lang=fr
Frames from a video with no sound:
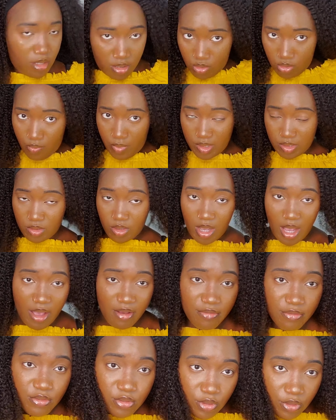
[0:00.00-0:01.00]
Maintenant, à
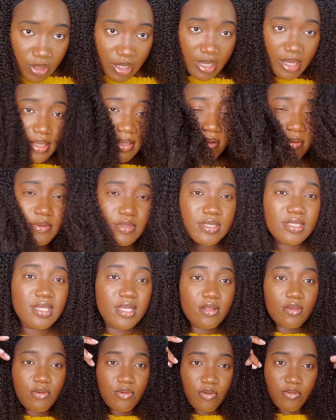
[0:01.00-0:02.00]
vous de créer le style
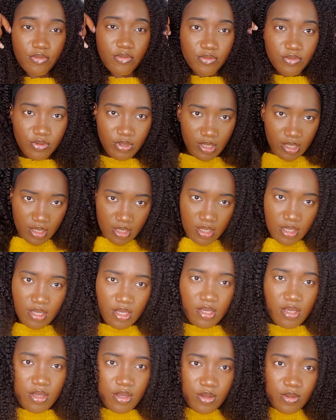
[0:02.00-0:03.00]
que vous voulez.
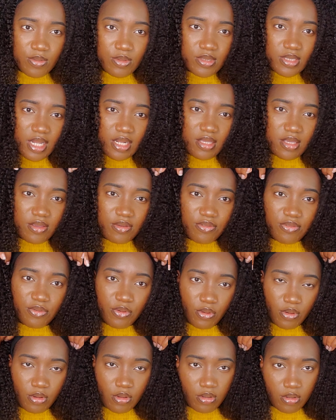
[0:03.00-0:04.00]
Celles qui
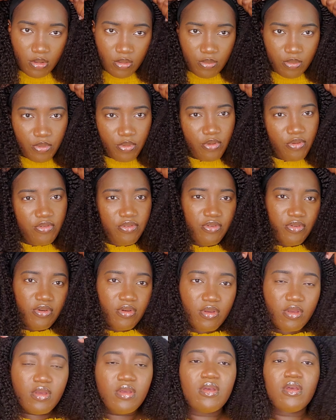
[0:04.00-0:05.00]
veulent peuvent.
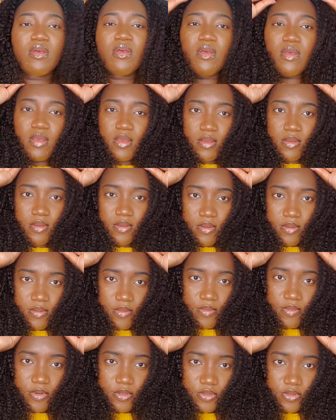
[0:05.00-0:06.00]

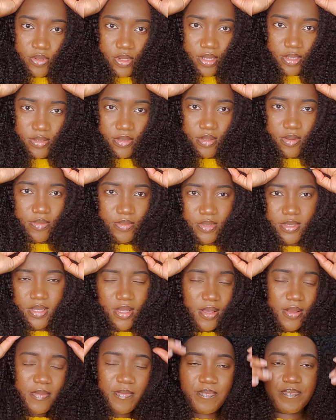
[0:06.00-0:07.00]
Moi, je laisse comme
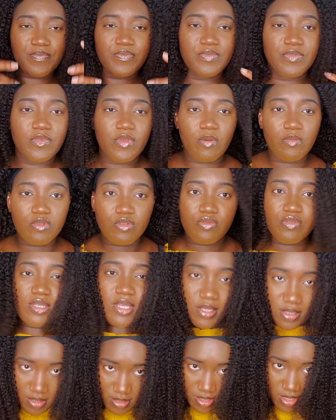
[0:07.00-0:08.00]
ça. Donc, je vous ai
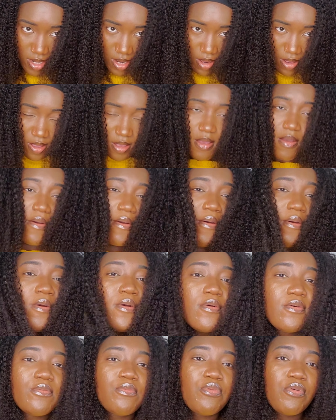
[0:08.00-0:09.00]
dit, là,
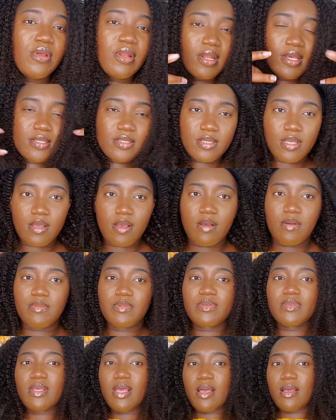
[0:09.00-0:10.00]
vous pouvez laisser comme
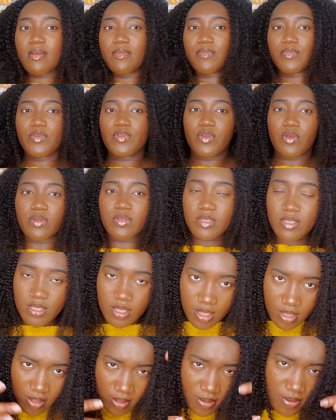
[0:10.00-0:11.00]
ça,
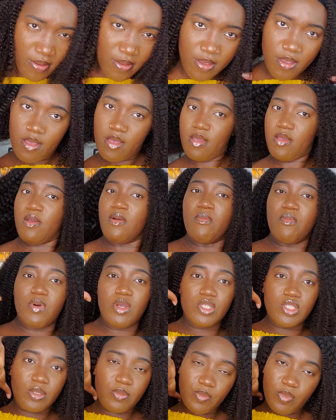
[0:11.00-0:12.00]
sortir. Moi,
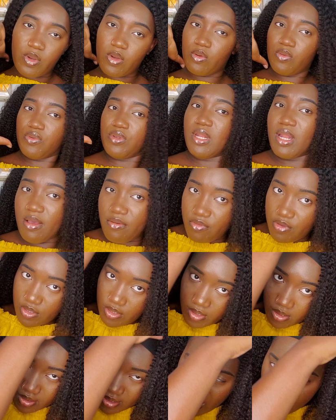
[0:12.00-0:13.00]
j'aime prendre lui la
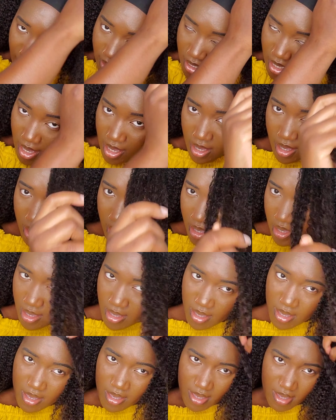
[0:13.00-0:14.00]
venir en arrière
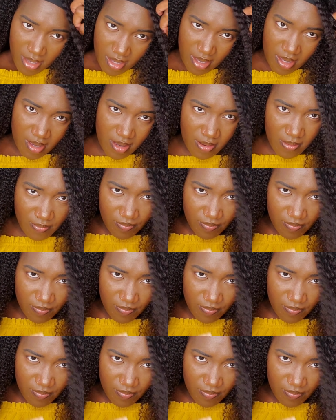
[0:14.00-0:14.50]
et